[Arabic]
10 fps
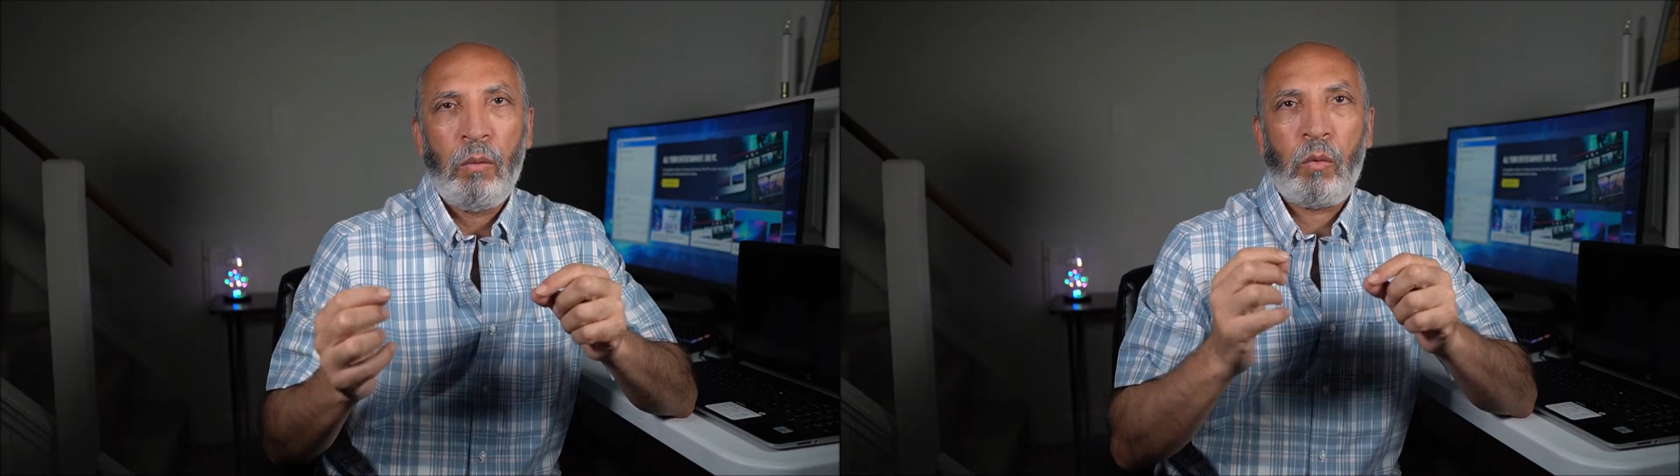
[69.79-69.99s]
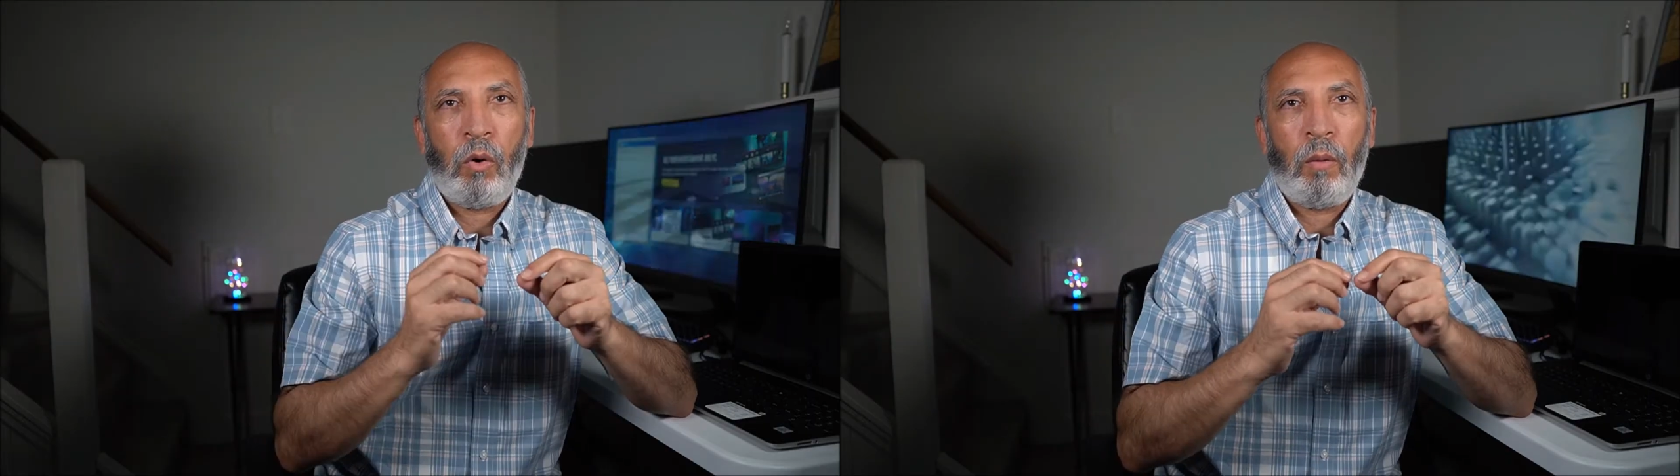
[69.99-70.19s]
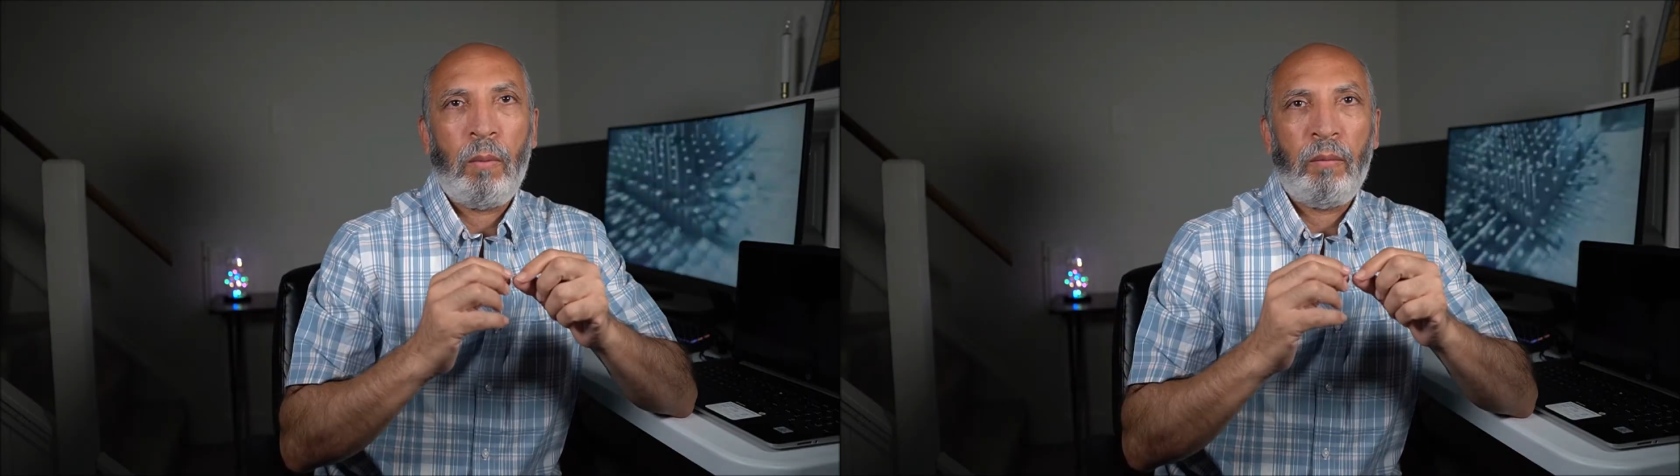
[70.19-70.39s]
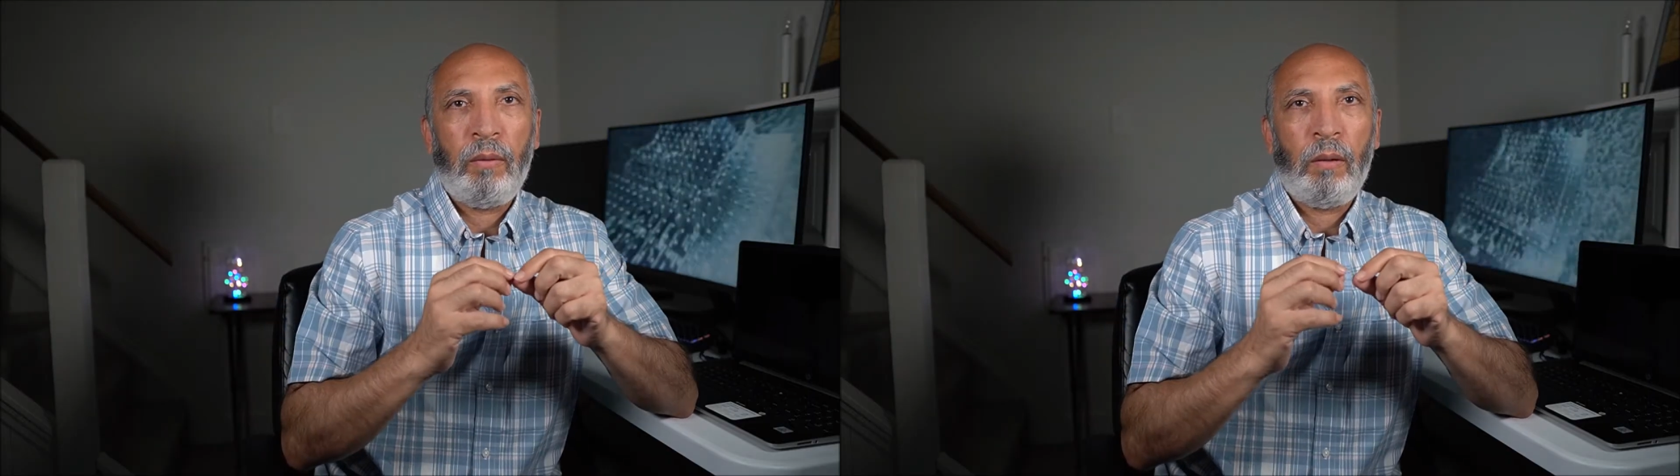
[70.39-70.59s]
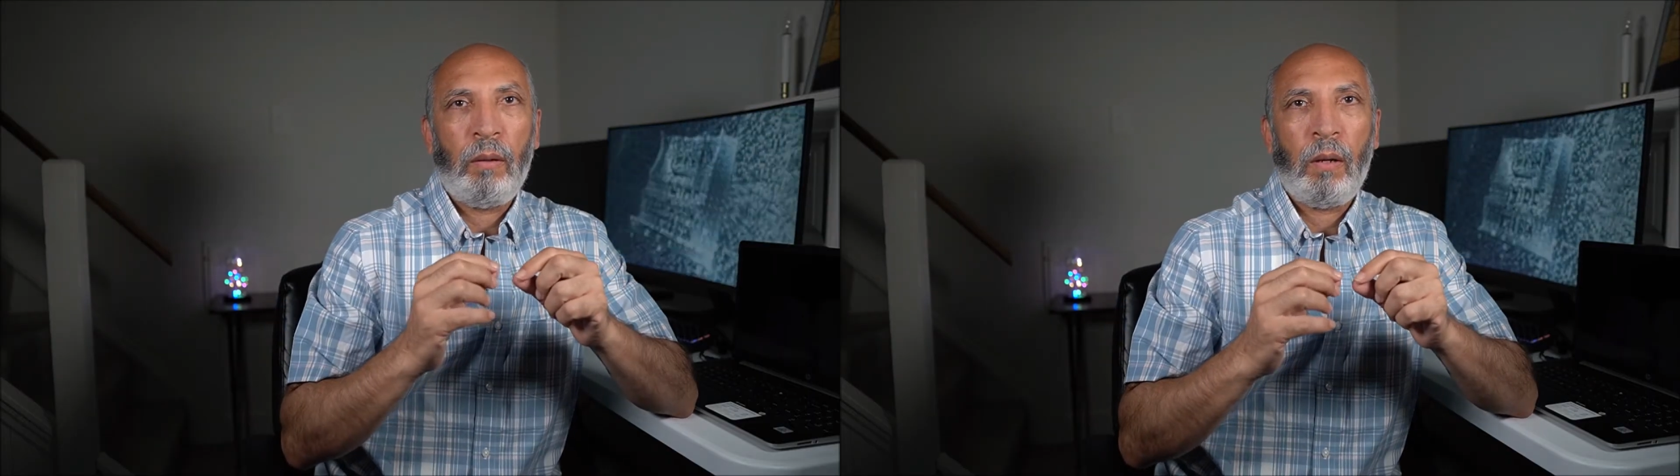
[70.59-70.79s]
وكل ما يبقى
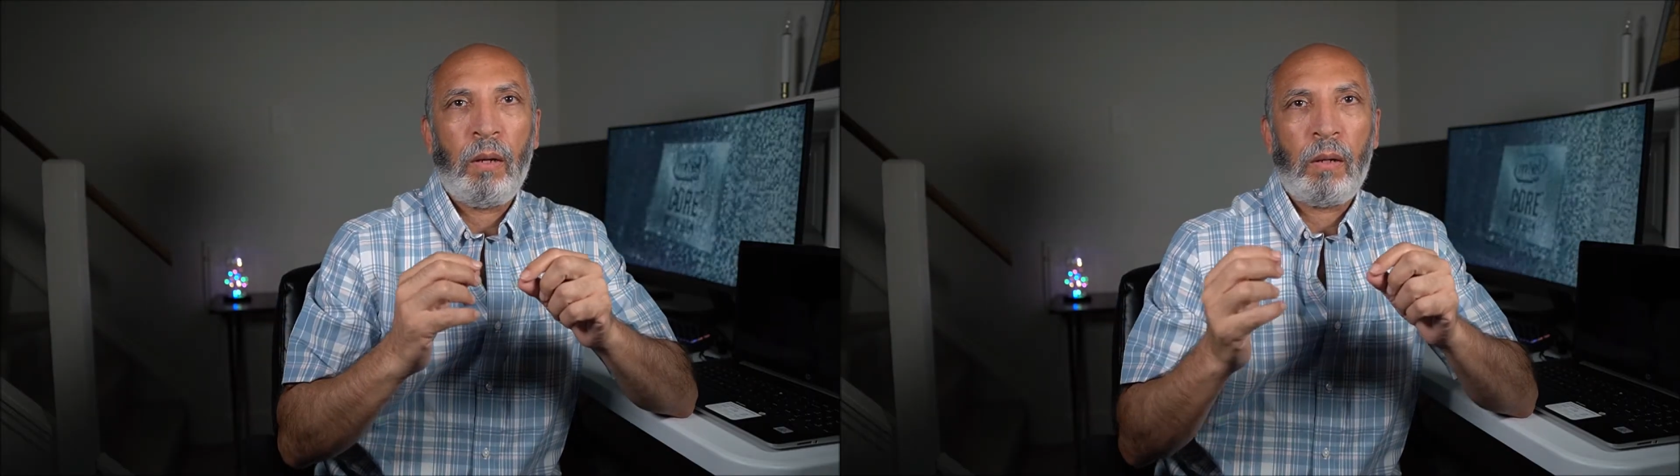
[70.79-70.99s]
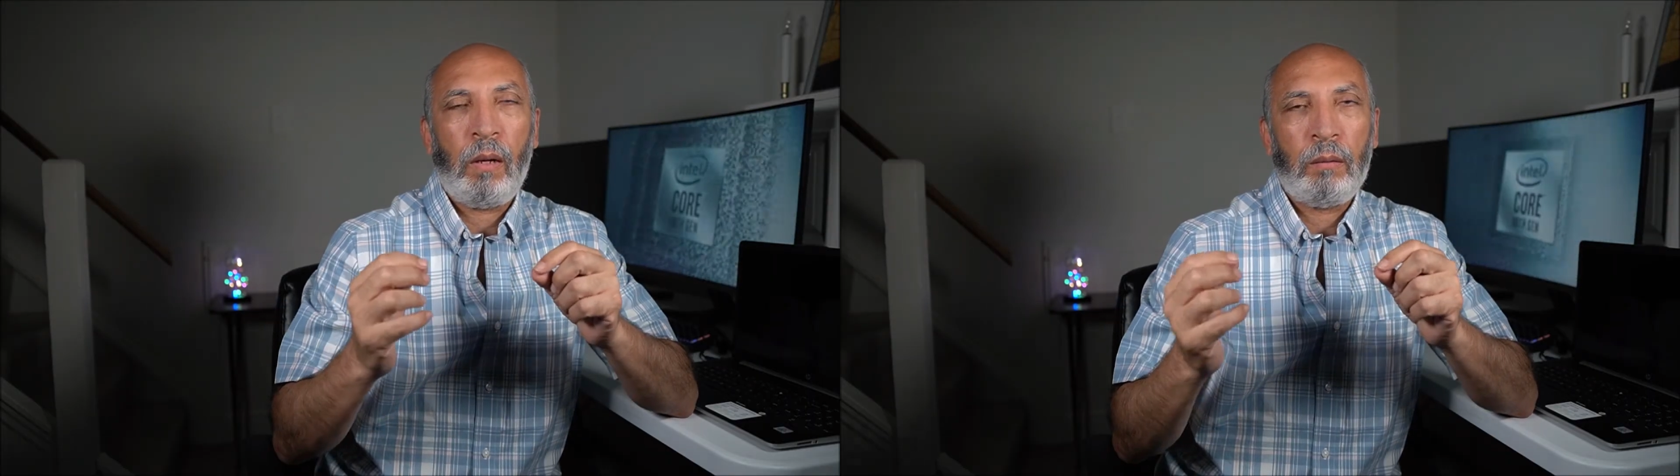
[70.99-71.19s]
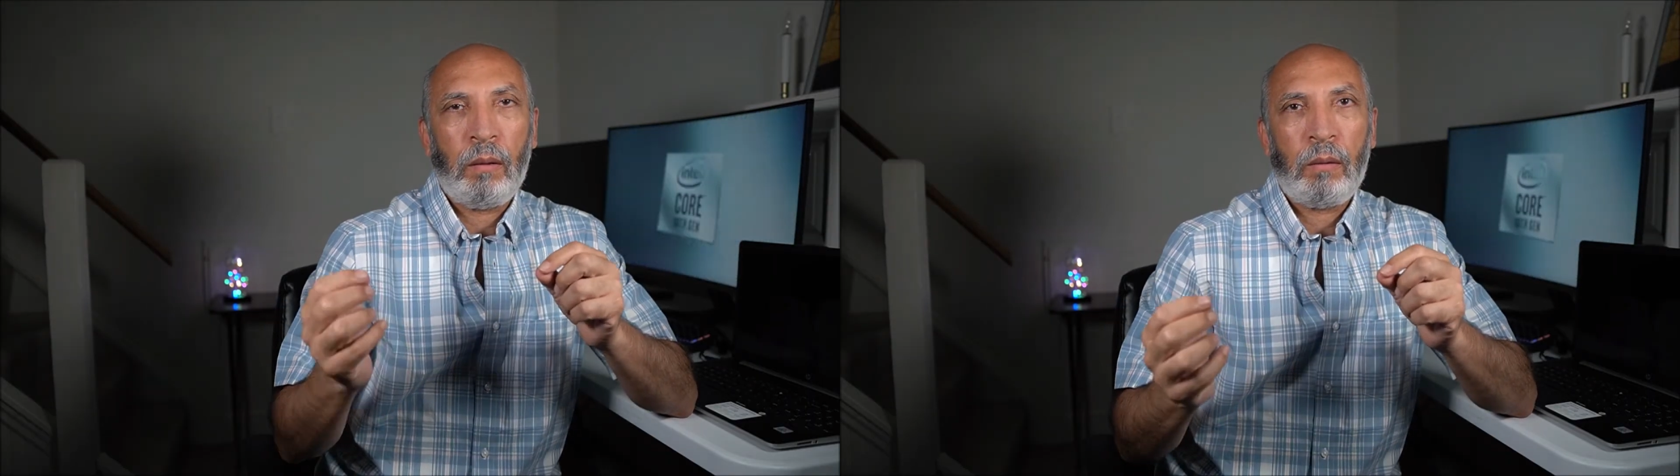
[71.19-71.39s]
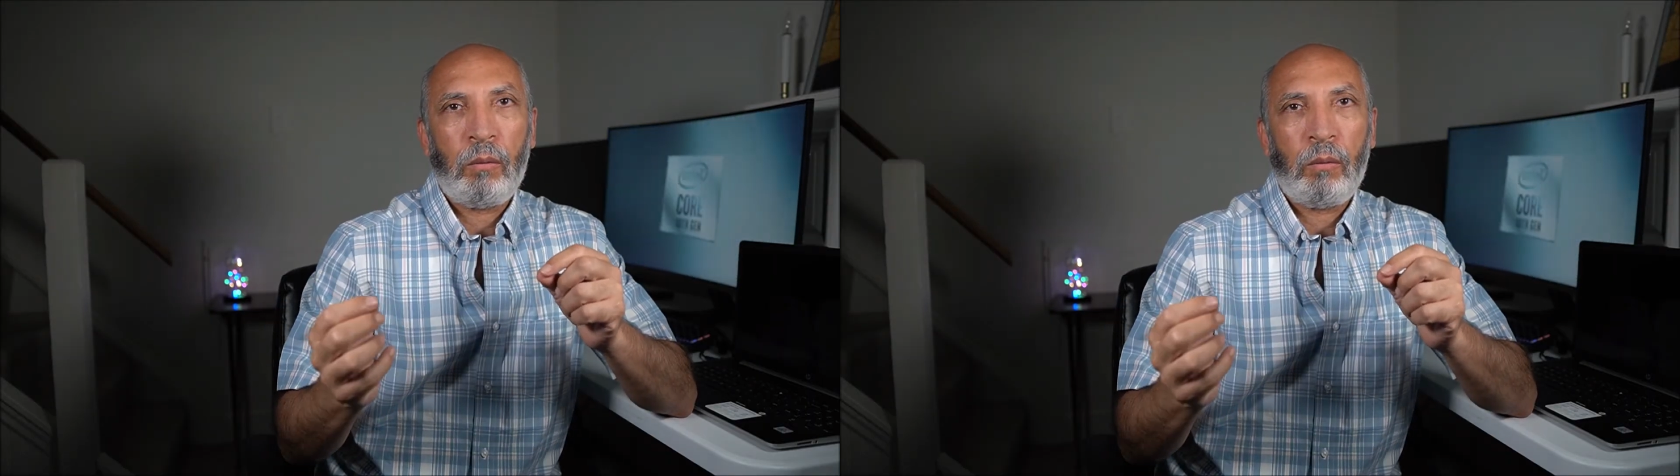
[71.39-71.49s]
فيه لايك اكتر